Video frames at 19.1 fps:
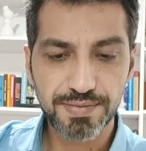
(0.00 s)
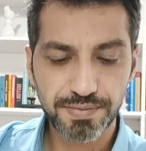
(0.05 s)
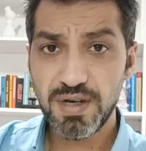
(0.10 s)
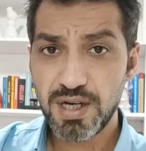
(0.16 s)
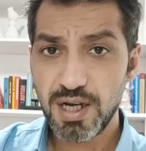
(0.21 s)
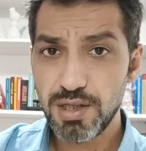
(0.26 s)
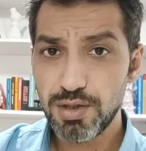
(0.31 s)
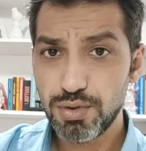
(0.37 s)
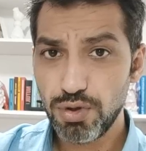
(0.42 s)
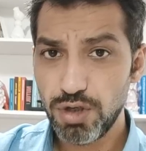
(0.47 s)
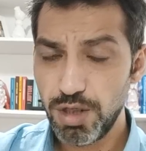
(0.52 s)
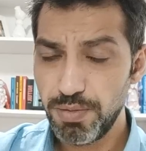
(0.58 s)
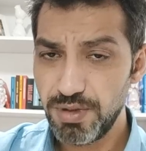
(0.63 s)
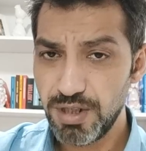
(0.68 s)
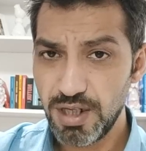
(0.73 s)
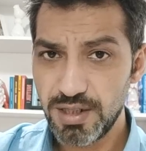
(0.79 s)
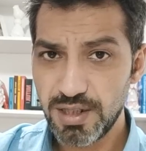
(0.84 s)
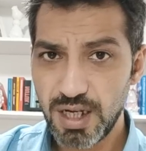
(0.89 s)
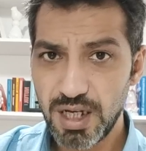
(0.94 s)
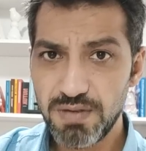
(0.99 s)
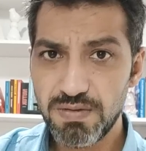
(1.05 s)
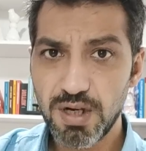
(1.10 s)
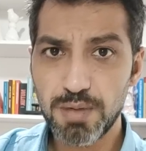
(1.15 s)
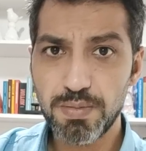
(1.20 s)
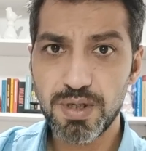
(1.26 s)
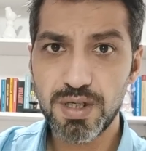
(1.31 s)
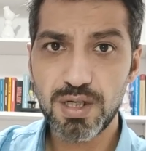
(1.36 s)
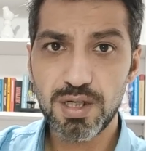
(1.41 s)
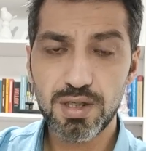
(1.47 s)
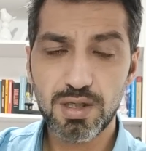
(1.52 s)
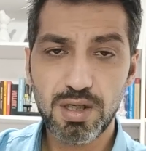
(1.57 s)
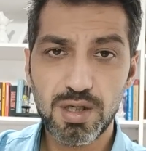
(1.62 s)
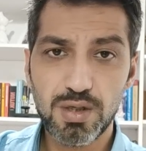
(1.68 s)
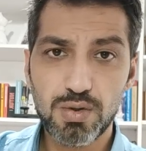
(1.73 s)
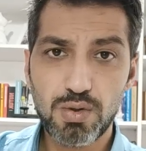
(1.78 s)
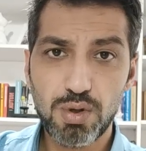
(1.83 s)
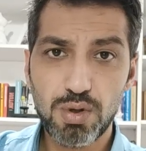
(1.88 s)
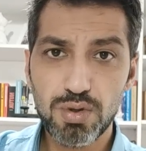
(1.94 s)
Fakat şöyle bir detay var. Bakın
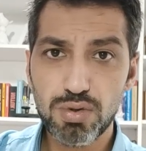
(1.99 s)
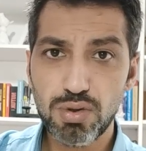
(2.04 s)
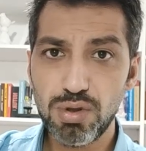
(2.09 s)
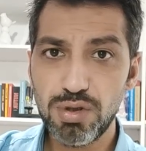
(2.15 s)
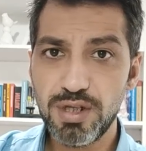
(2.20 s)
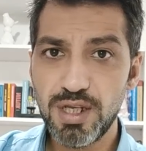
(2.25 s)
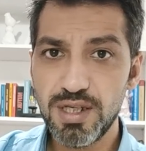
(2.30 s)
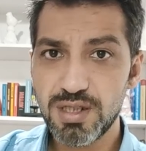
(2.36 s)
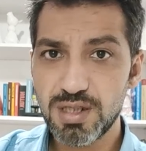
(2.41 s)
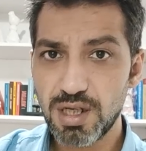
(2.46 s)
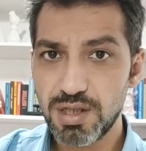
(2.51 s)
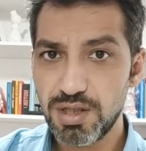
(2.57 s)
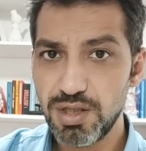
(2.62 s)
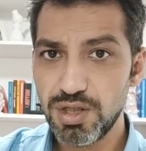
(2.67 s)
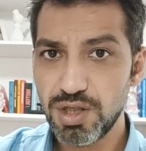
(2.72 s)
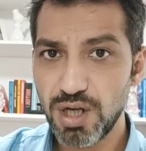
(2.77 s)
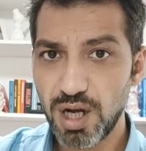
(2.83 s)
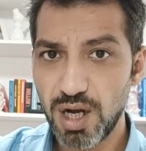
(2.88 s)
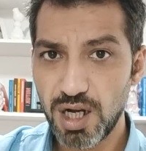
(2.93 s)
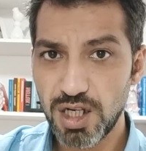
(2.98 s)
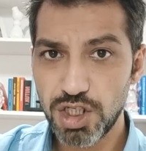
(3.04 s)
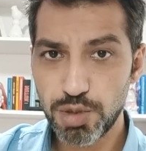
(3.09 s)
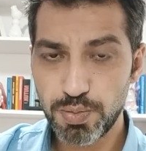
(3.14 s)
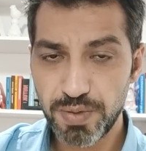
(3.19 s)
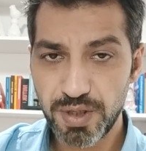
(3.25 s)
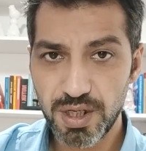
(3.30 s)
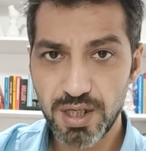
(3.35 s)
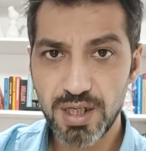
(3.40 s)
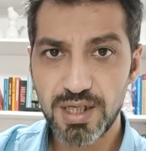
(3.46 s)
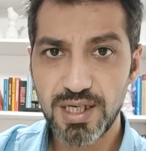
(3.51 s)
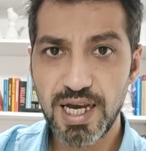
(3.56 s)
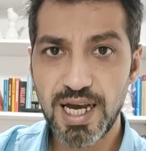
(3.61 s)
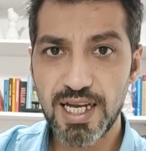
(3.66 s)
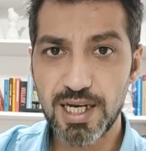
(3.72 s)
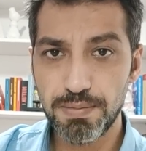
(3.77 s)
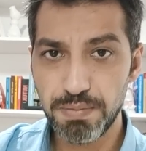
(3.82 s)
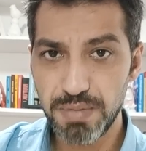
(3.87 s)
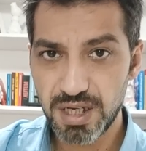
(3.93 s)
konsolide satış hacmi
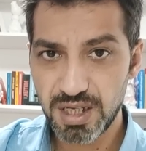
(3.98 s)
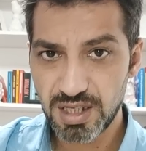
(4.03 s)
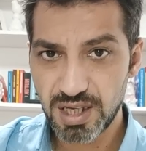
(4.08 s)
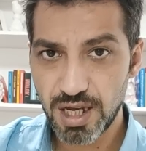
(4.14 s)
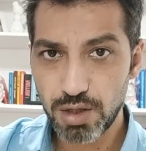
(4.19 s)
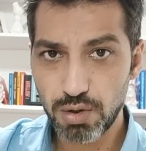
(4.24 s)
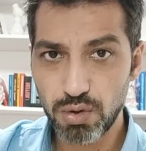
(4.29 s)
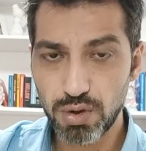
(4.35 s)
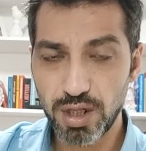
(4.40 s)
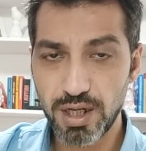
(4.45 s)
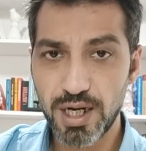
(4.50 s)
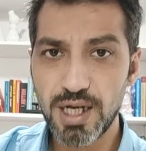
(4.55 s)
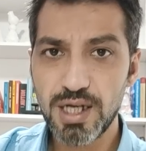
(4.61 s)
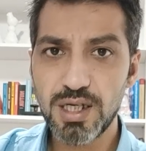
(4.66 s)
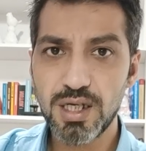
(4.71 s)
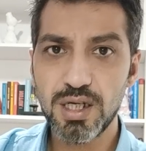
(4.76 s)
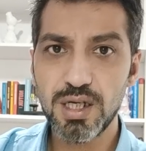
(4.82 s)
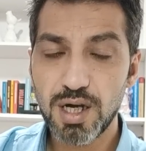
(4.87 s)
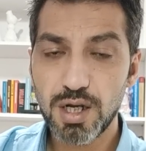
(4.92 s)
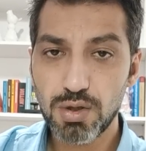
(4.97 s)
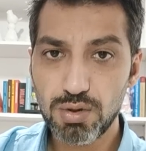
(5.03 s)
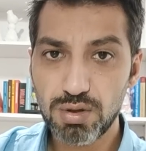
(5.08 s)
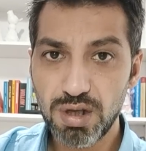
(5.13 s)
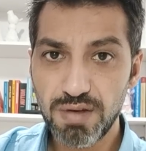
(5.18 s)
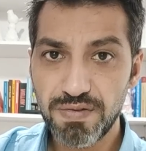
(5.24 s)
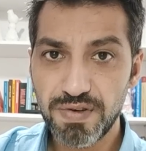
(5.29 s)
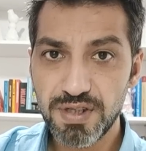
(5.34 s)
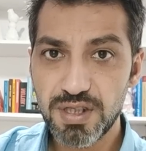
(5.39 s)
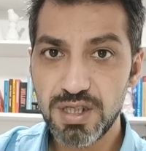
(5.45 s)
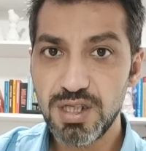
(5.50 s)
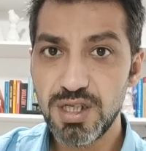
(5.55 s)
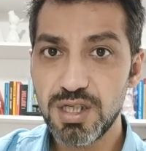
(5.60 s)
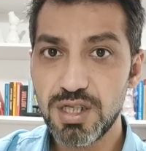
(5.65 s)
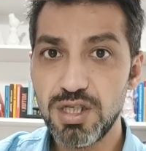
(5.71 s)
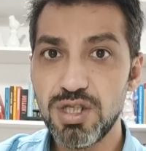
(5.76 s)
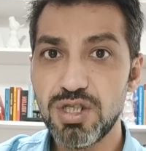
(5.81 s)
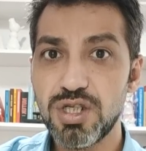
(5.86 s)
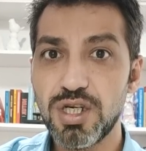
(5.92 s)
yani miktar olarak Anadolu Efes'in
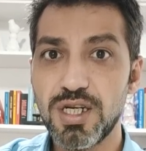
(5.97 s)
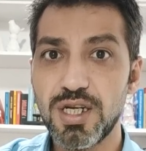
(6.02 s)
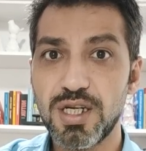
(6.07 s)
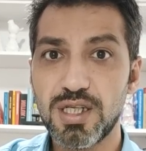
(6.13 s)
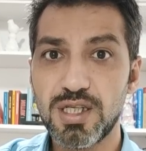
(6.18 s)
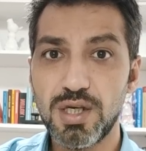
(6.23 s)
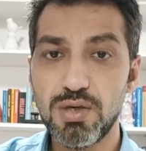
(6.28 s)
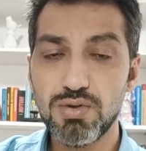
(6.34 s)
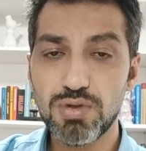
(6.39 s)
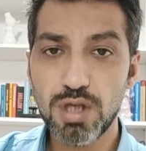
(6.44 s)
ikinci çeyrekte